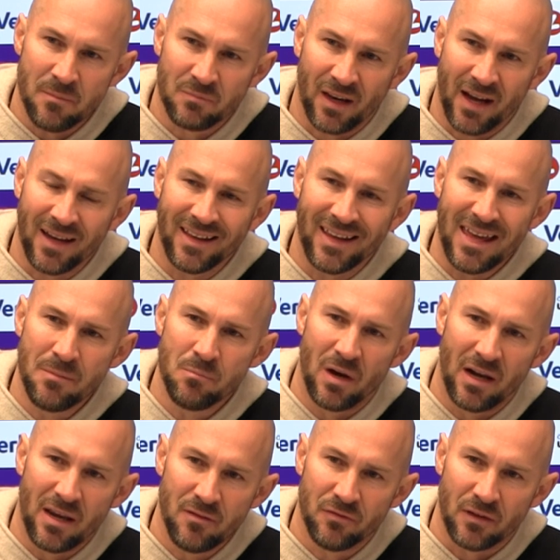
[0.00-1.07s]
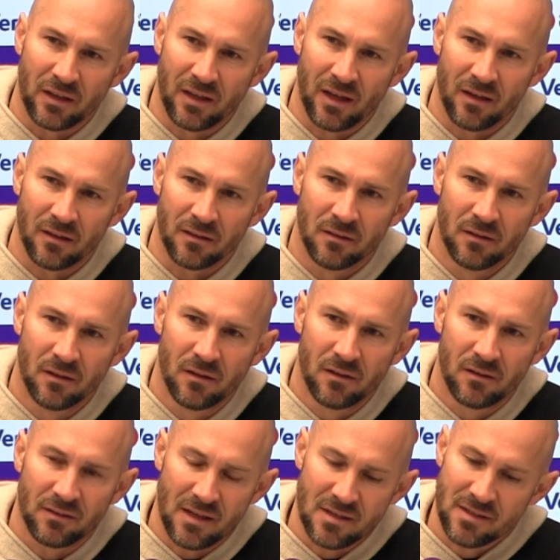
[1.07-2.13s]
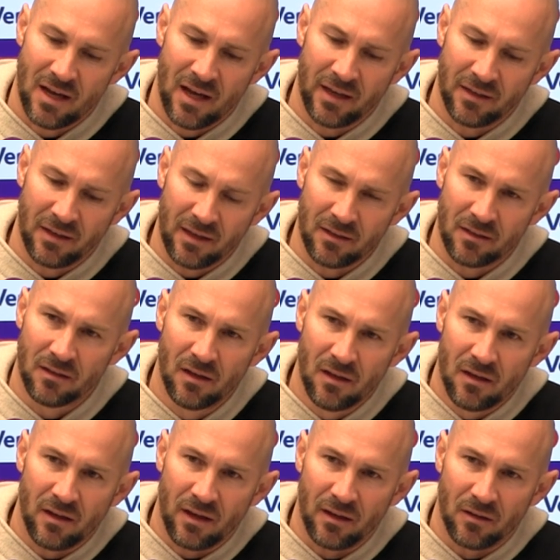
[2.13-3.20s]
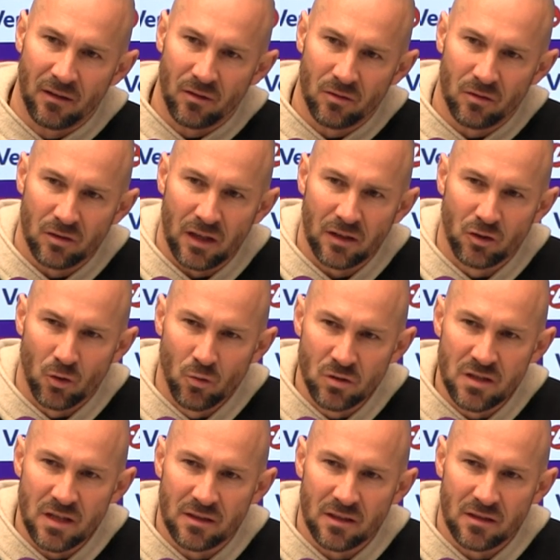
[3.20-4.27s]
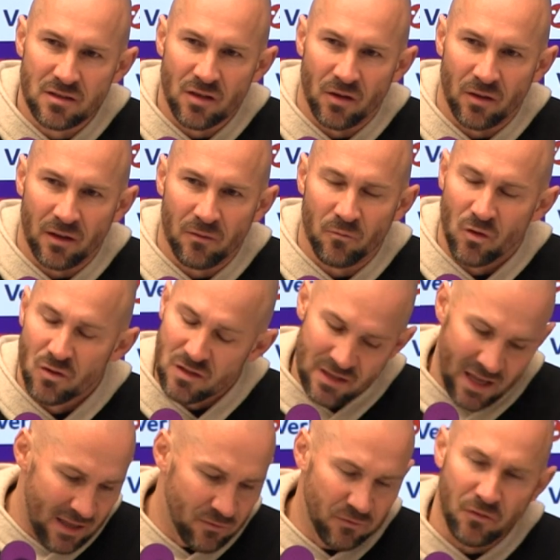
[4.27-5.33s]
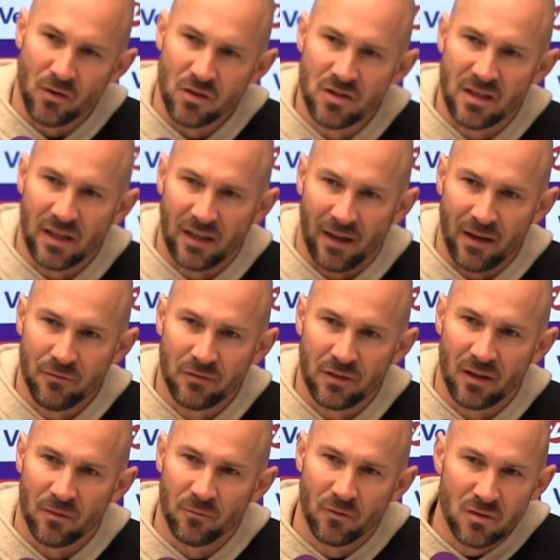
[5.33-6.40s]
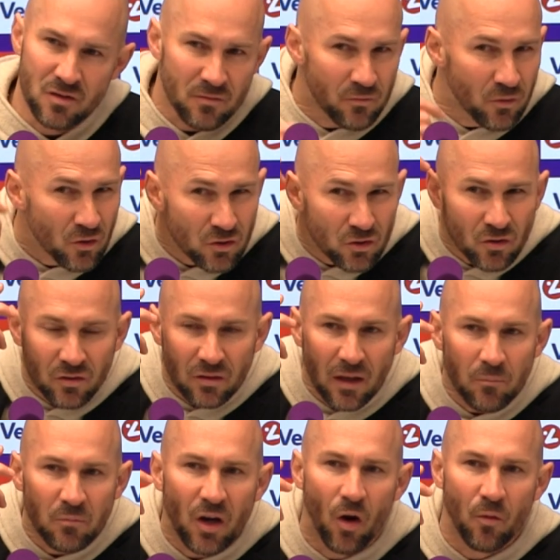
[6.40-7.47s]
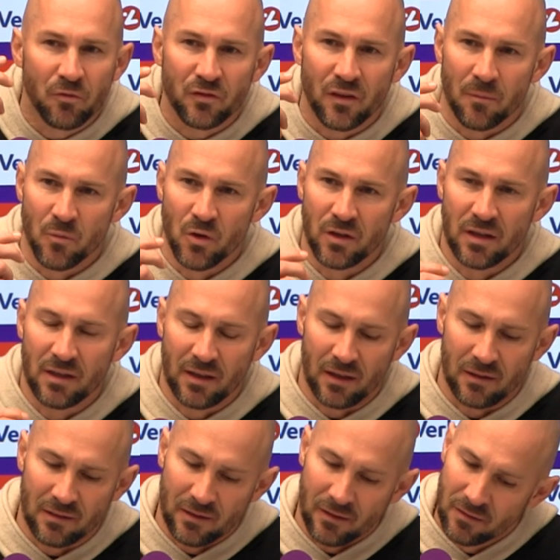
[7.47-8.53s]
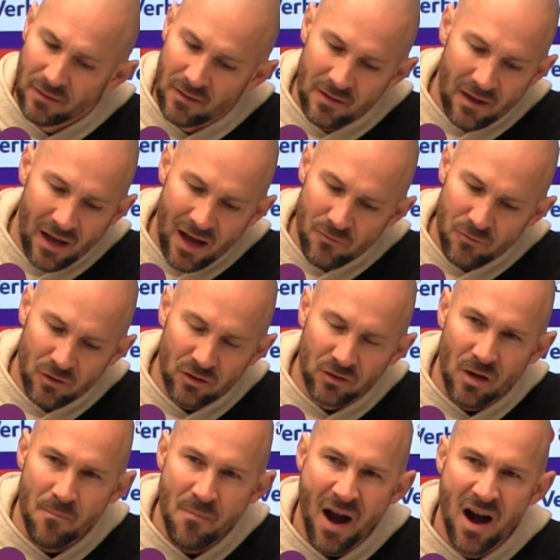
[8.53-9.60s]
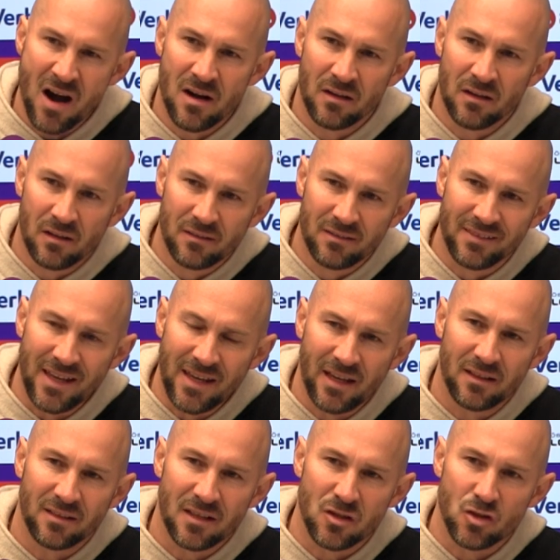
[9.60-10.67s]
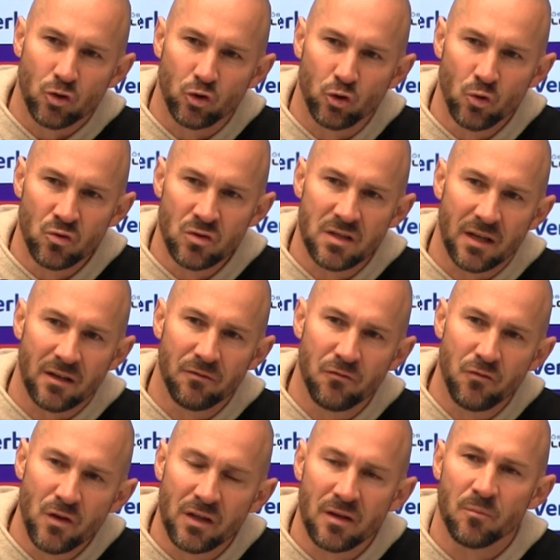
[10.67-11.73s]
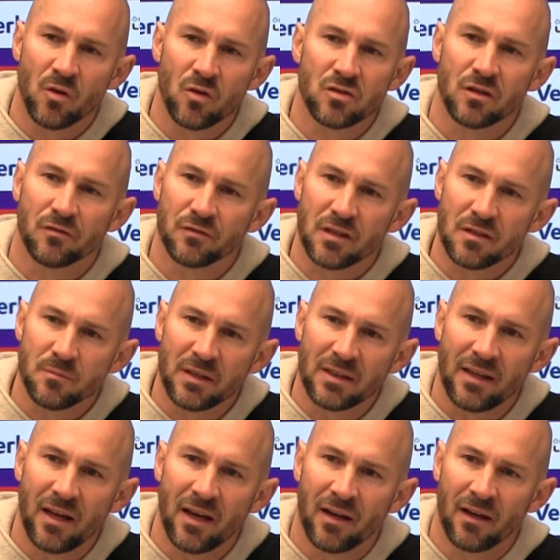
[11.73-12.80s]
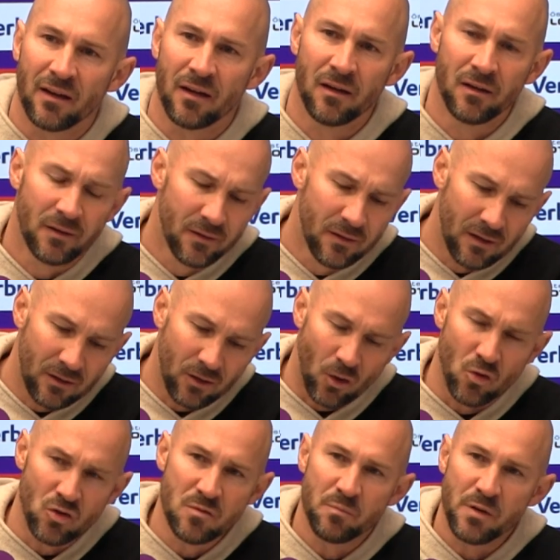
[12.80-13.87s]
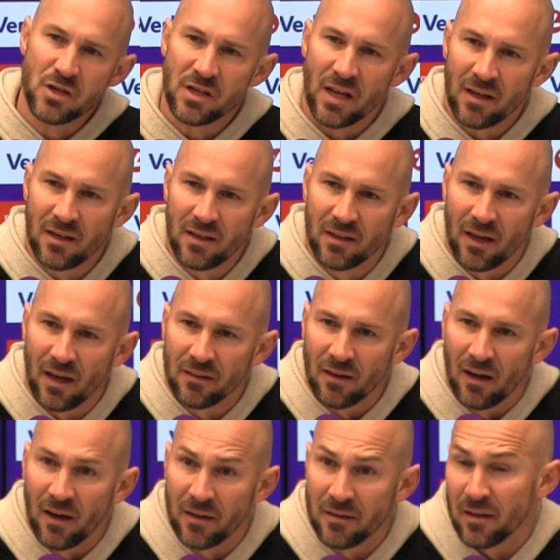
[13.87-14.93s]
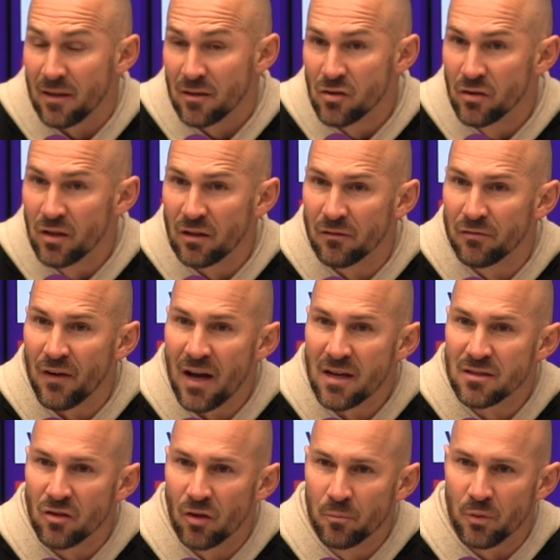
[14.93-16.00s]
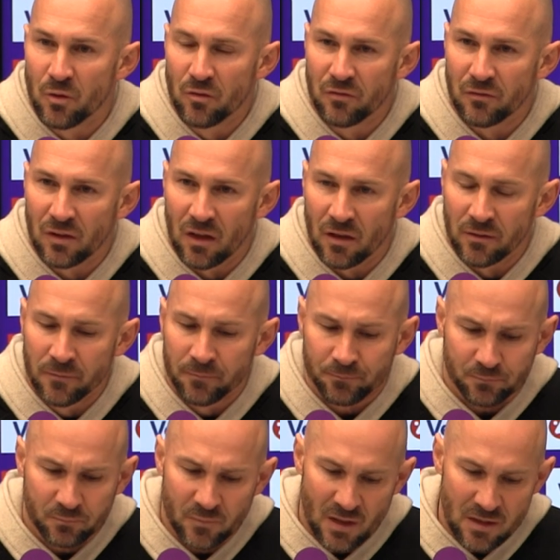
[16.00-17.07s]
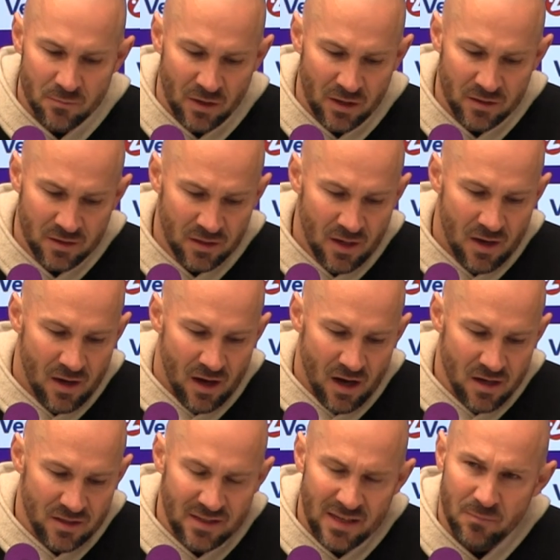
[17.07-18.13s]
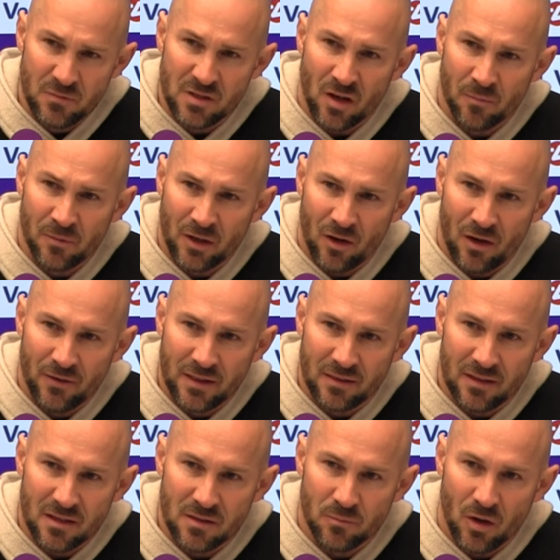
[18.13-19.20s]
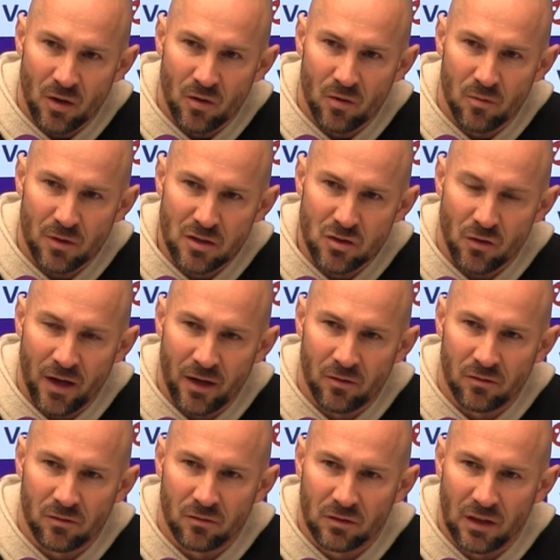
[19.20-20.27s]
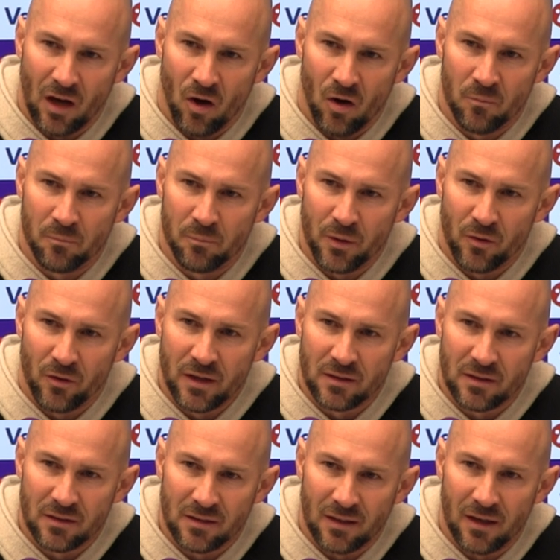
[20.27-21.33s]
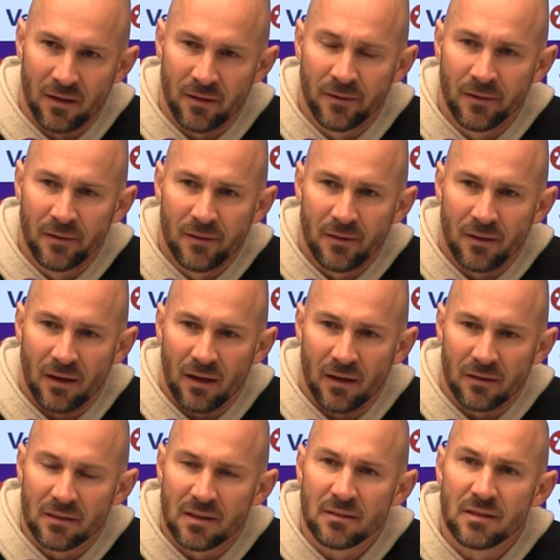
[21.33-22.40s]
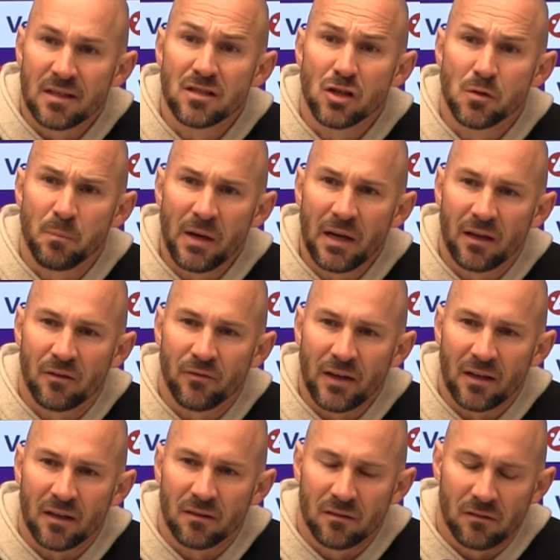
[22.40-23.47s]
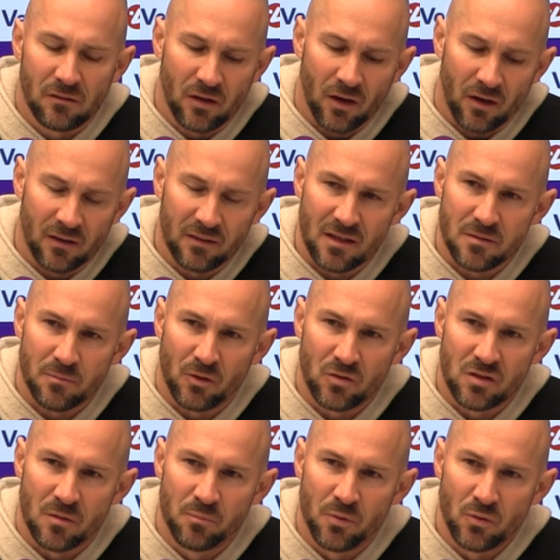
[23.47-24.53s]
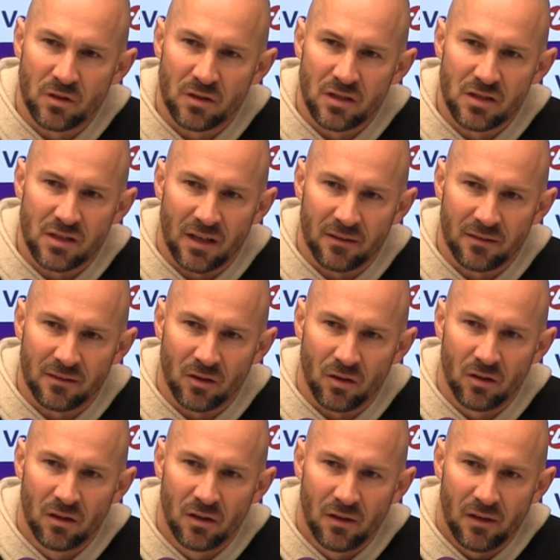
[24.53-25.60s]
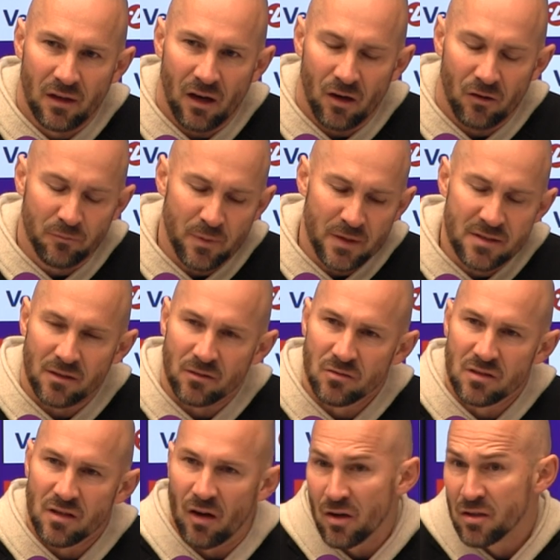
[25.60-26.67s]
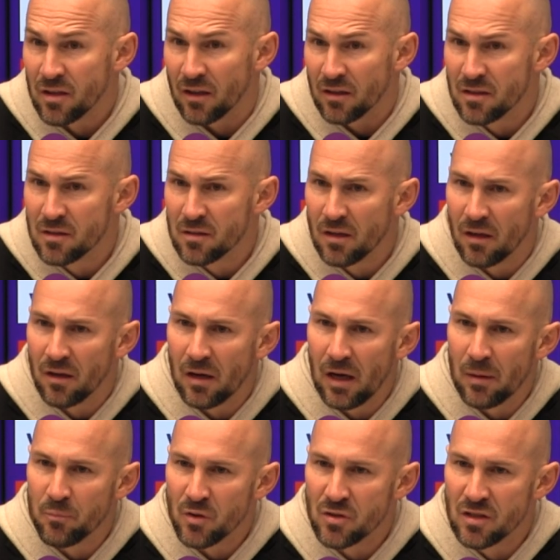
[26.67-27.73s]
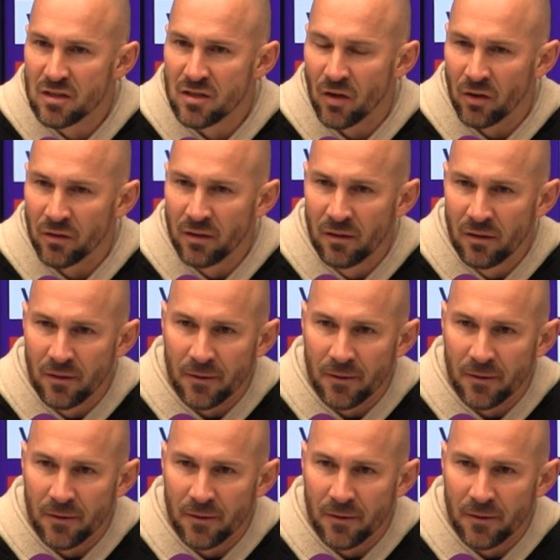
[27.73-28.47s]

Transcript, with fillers: im Training immer liefern können. Das auch in, in, in, in Drucksituationen, wo es nicht vollste Kräfte haben, wo's, wo im Kopf eine Müdigkeit liegt. Einfach normal Dinge, die zu tun sind für die Mannschaft, dass man die in einer großen Beständigkeit da in, in solchen Phasen abrufen kann dass wir als, als Team zusammenarbeiten, dass wir Überzeugung und Glauben behalten, da äh, die, diese Spiele gewinnen können, dass wir unseren Punktestand noch aufbessern, unsere Ausgangsposition